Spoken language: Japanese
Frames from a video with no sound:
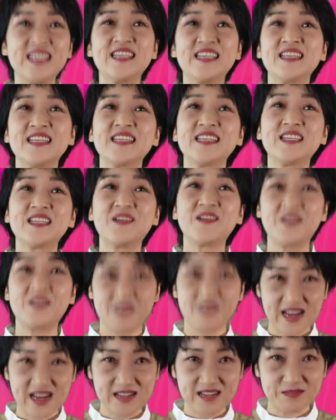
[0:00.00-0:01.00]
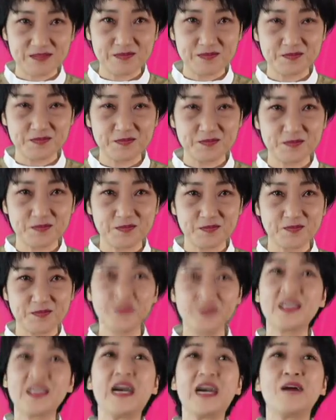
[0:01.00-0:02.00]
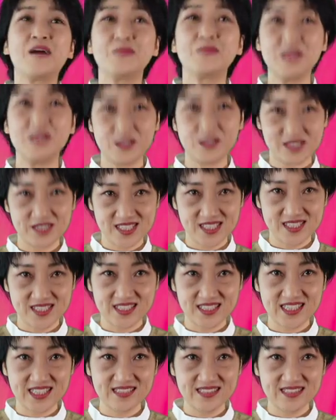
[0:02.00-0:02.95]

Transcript: 今日はカービィと一緒に